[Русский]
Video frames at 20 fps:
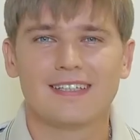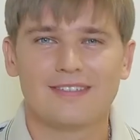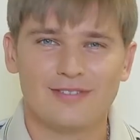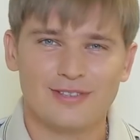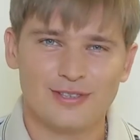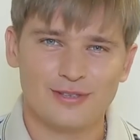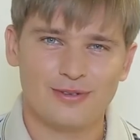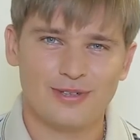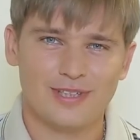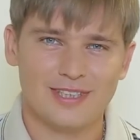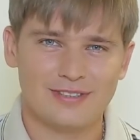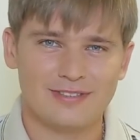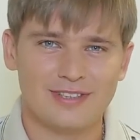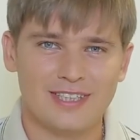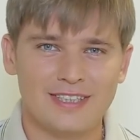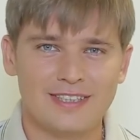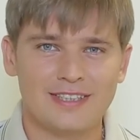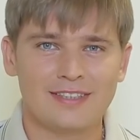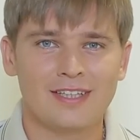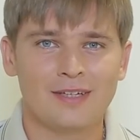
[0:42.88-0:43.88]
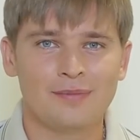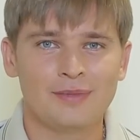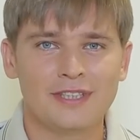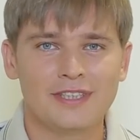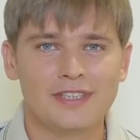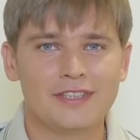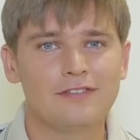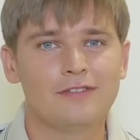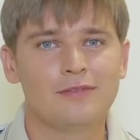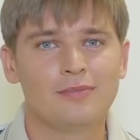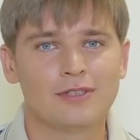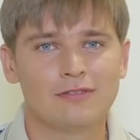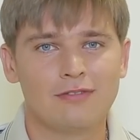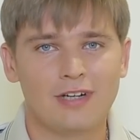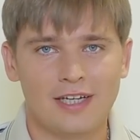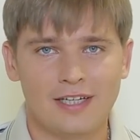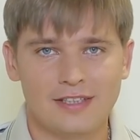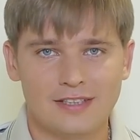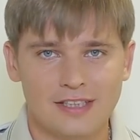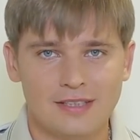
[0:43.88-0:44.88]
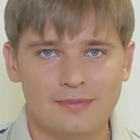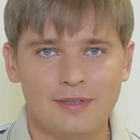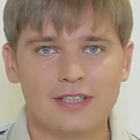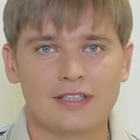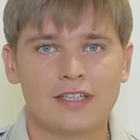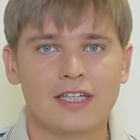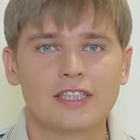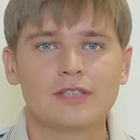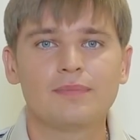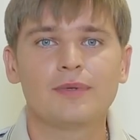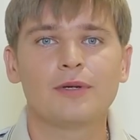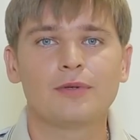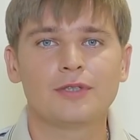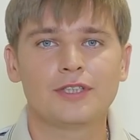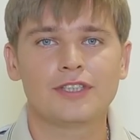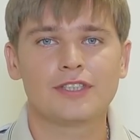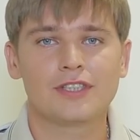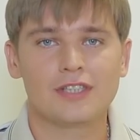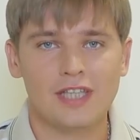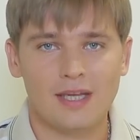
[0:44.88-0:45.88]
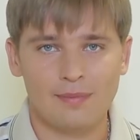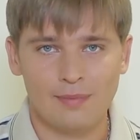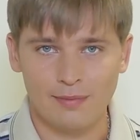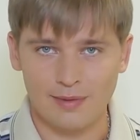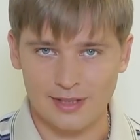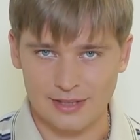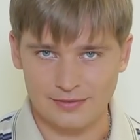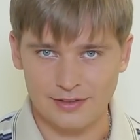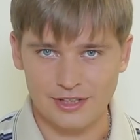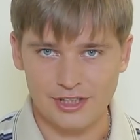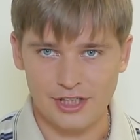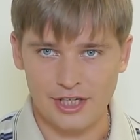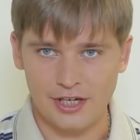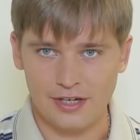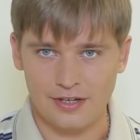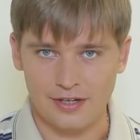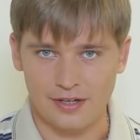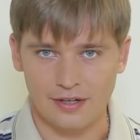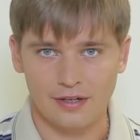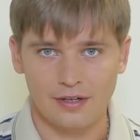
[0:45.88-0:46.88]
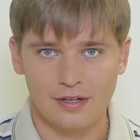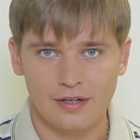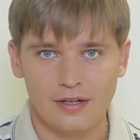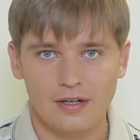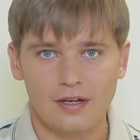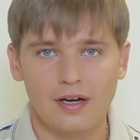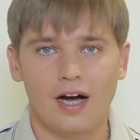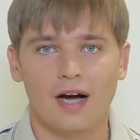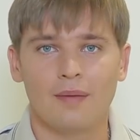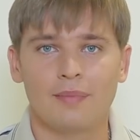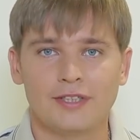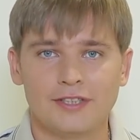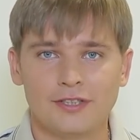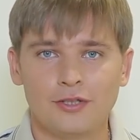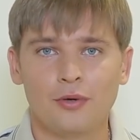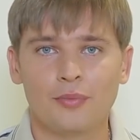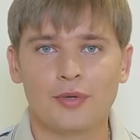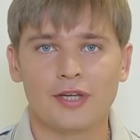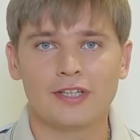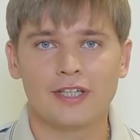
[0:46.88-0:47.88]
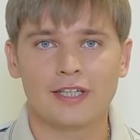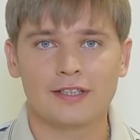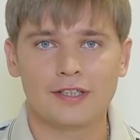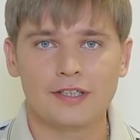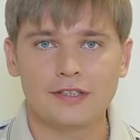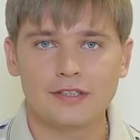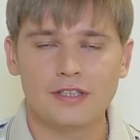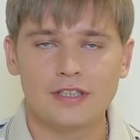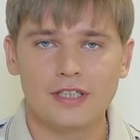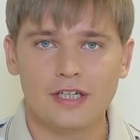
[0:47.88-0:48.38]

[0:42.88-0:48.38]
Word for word: Высокая светосила объектива позволяет снимать даже при очень слабом освещении. А при съемке на открытой